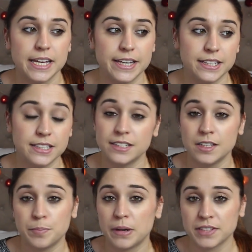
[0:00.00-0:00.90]
et qui
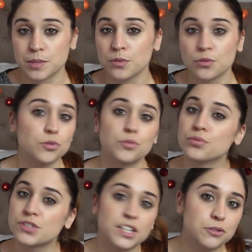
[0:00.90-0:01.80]
est parfaitement dans le
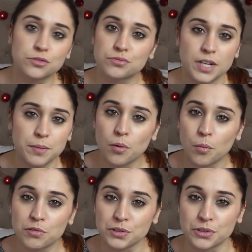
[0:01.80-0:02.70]
budget que je voulais pour
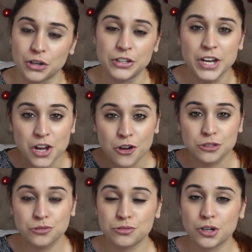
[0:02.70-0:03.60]
mon fauteuil.
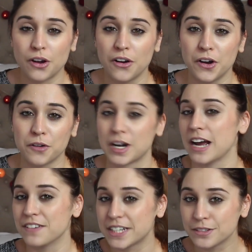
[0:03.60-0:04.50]
Donc euh, voilà,
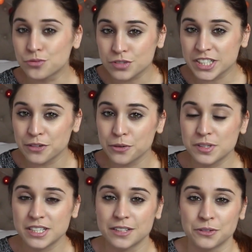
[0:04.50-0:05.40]
avec les sous que j'ai eu
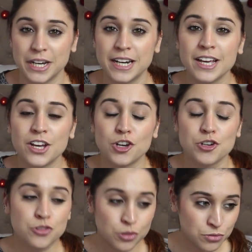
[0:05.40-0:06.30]
aussi à Noël,
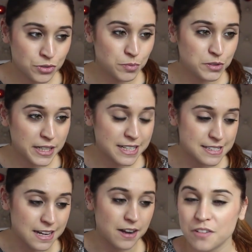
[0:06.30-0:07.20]
je compte m'offrir
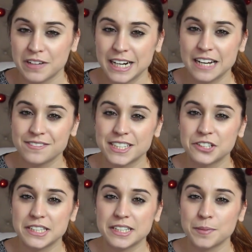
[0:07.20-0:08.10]
ça. Voilà, la
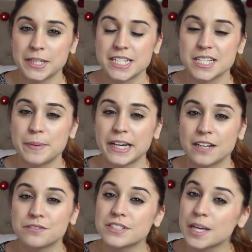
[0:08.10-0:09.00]
vidéo est terminée, j'espère
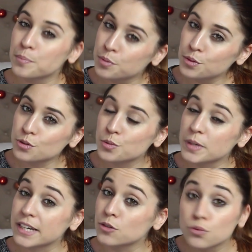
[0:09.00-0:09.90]
qu'elle vous a plu, que
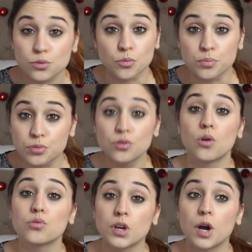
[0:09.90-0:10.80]
mes cadeaux vous ont plu.
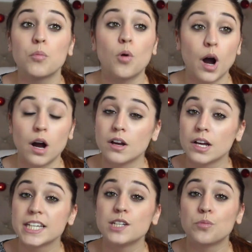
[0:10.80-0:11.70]
En tout cas, moi,
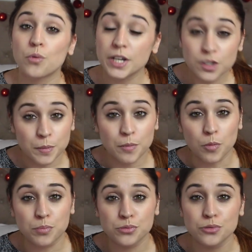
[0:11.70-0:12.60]
ils m'ont
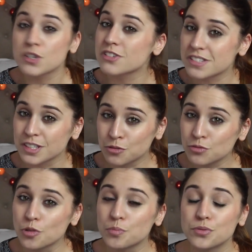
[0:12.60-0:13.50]
énormément plu et c'est ce qui
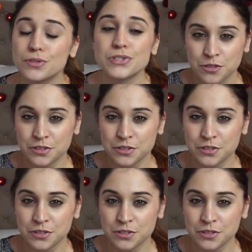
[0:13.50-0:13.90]
compte le plus.